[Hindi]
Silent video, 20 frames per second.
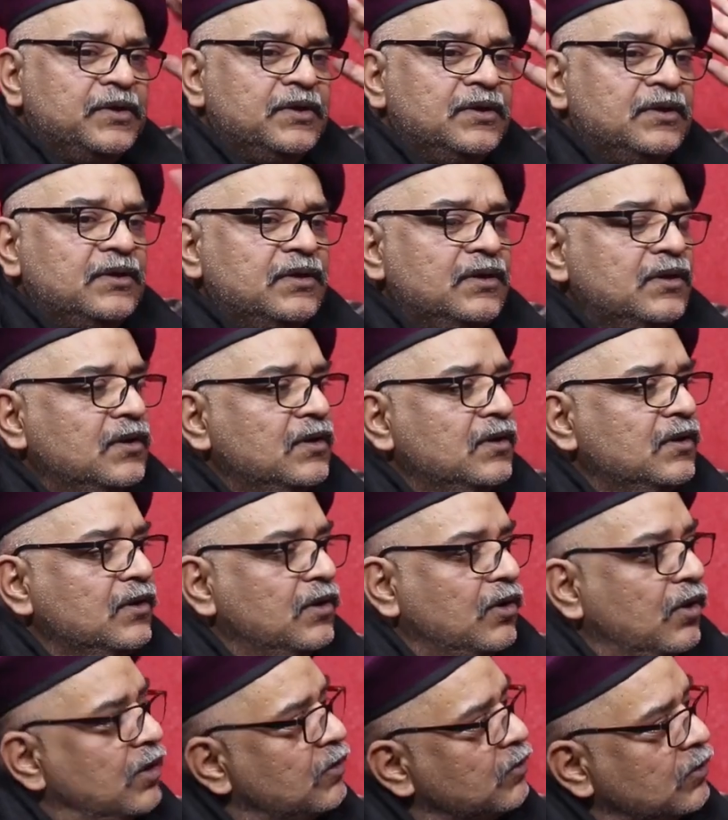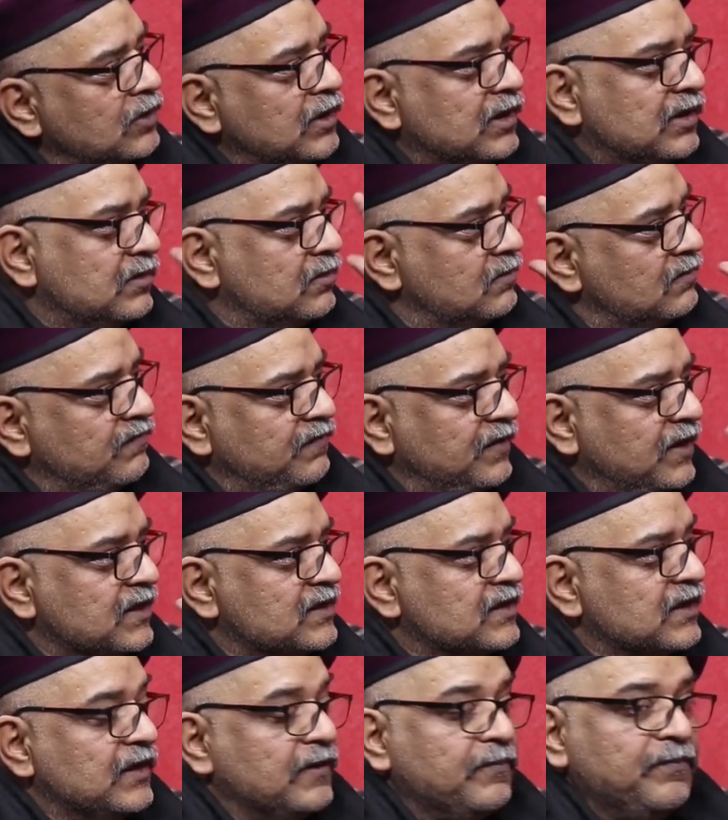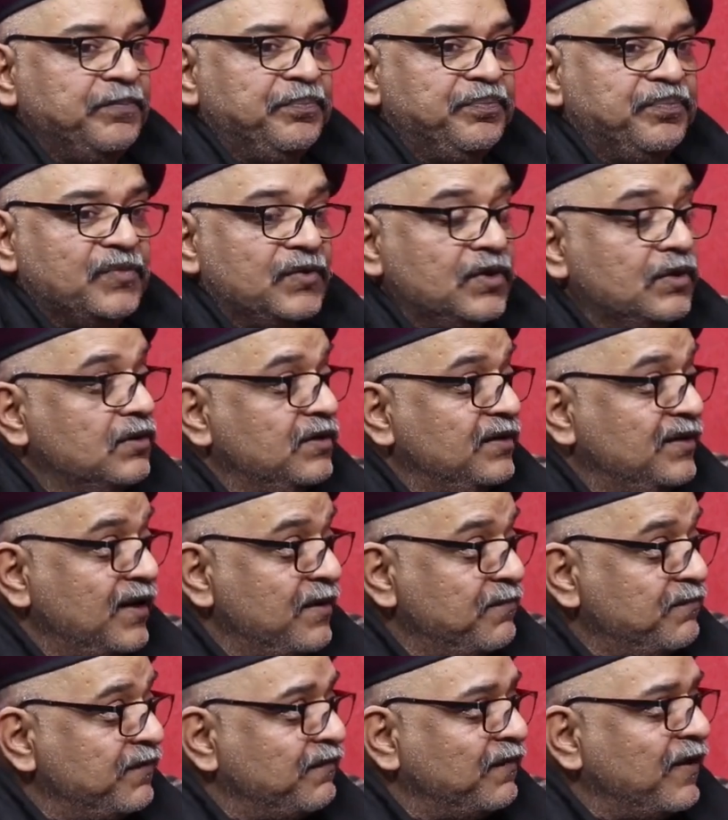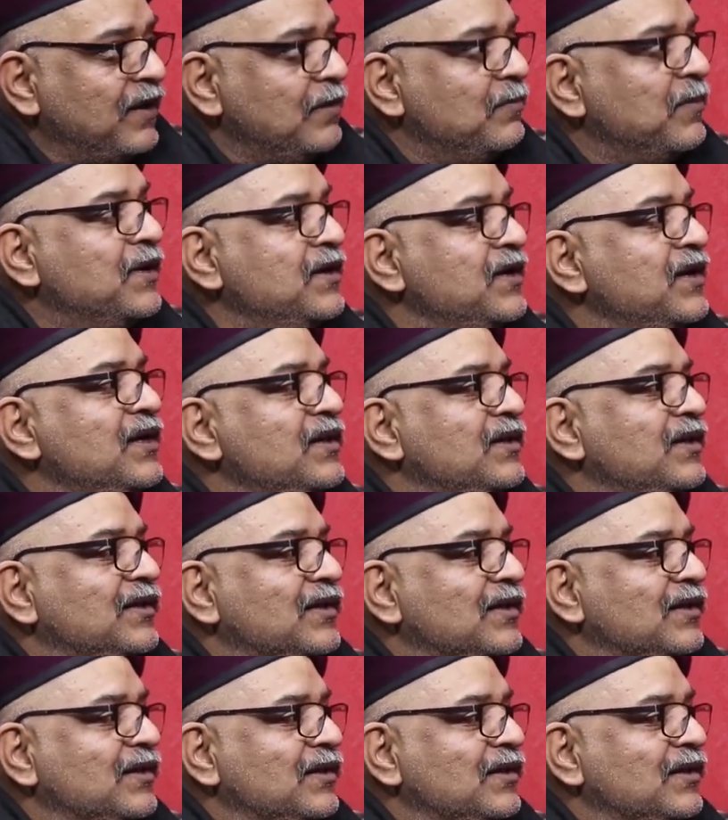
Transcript: में और वो उधर फ्रेश है टेम्प हाँ। फाइल बनने नहीं देते